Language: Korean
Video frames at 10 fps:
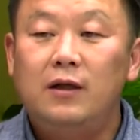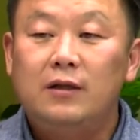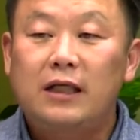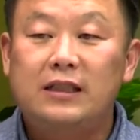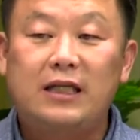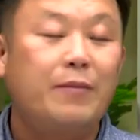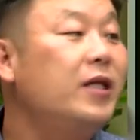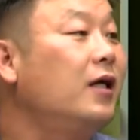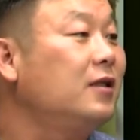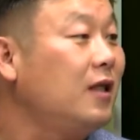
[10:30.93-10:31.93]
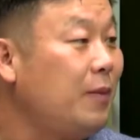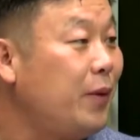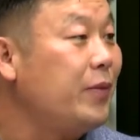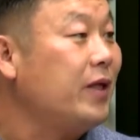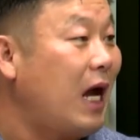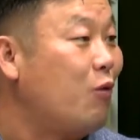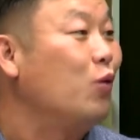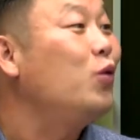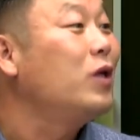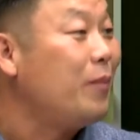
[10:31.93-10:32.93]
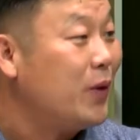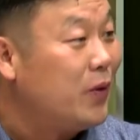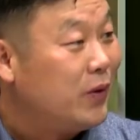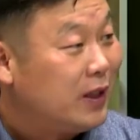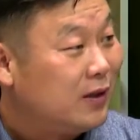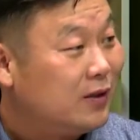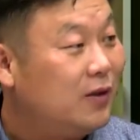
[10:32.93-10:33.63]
사실 참여단체 대표님들이 다 공동대표인 거죠.